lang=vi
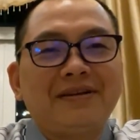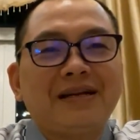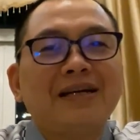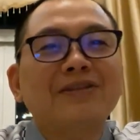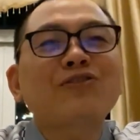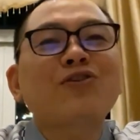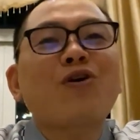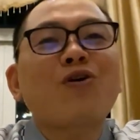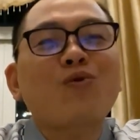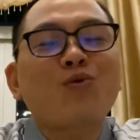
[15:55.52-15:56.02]

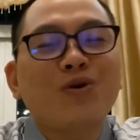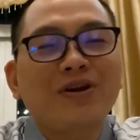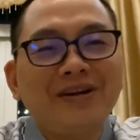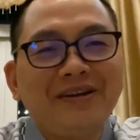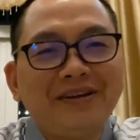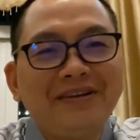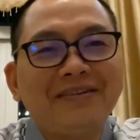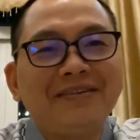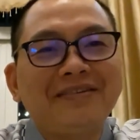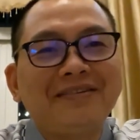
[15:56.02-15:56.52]
là gió cuốn
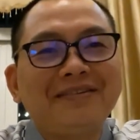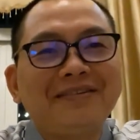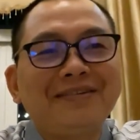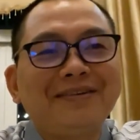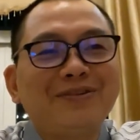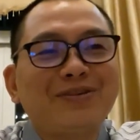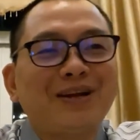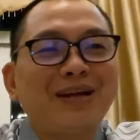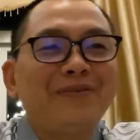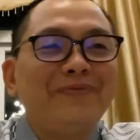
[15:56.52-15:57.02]
đi
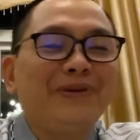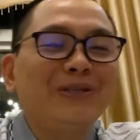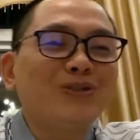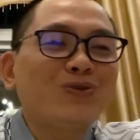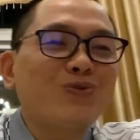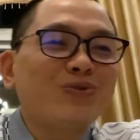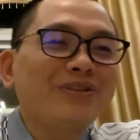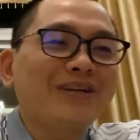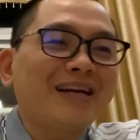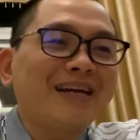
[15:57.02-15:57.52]
từ đây ví
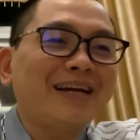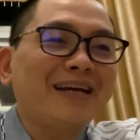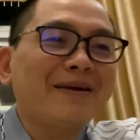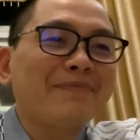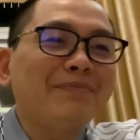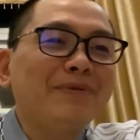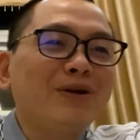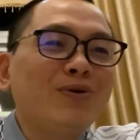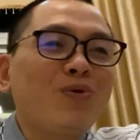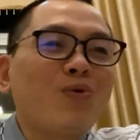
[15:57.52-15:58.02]
dụ như anh
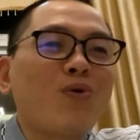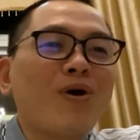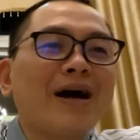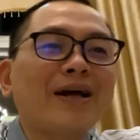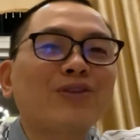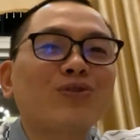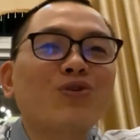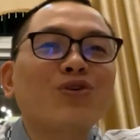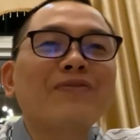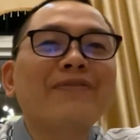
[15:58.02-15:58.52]
em biếu
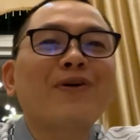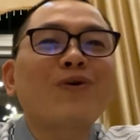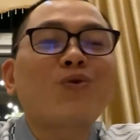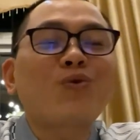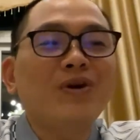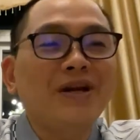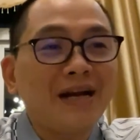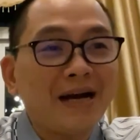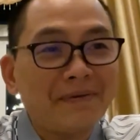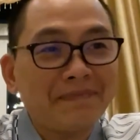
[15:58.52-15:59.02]
quà tôi vào
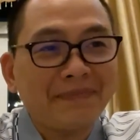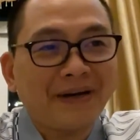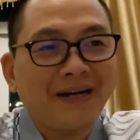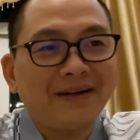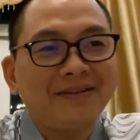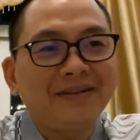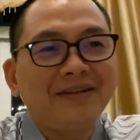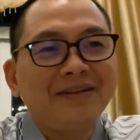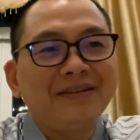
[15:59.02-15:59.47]
cuối năm á